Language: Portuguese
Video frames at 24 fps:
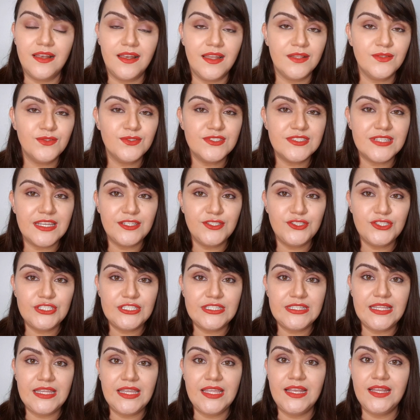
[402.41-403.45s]
Lá no site
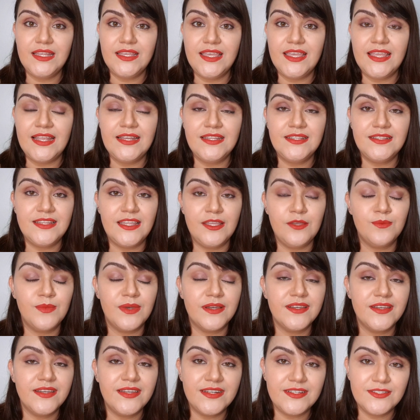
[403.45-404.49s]
dele, ele tem
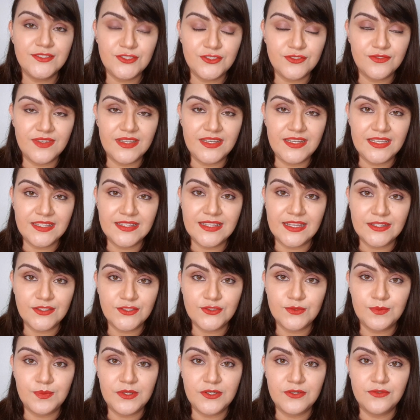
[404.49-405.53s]
uma grande
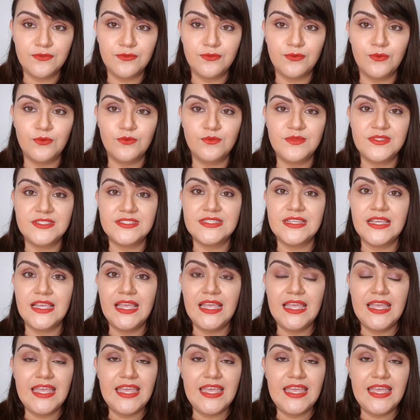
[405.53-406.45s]
variedade de perfumes